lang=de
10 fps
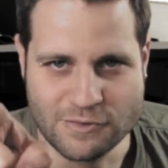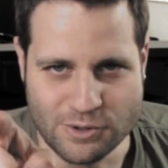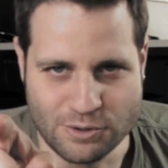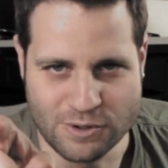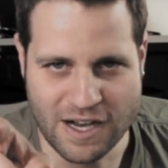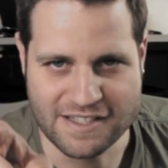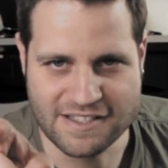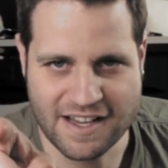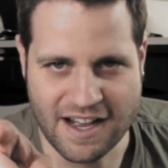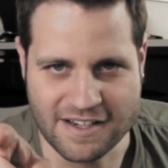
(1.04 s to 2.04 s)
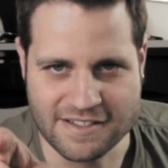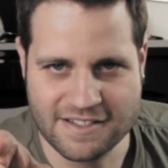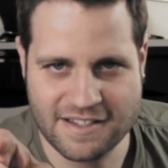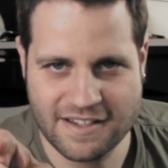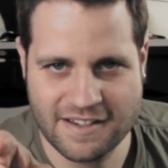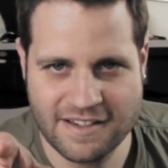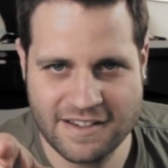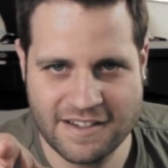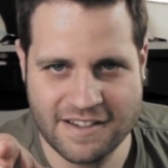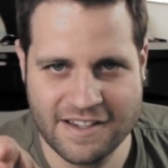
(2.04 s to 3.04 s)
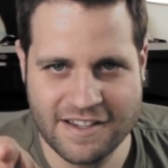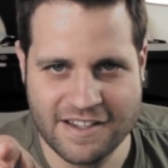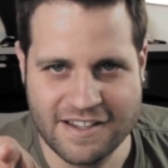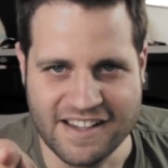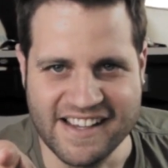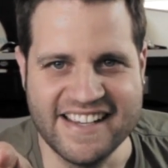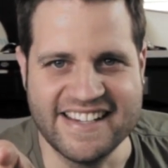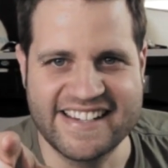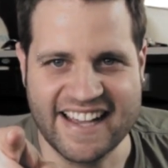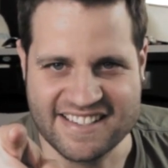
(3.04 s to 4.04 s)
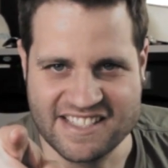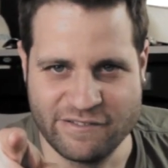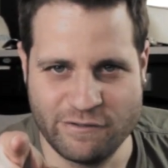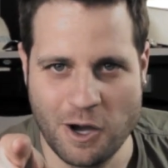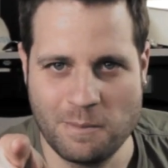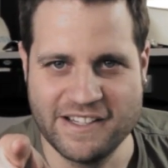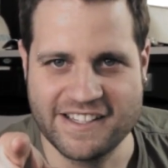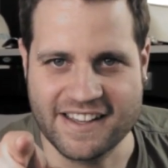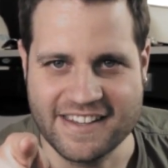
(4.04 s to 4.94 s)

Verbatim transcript: Du hast Angst. Ich kann sie förmlich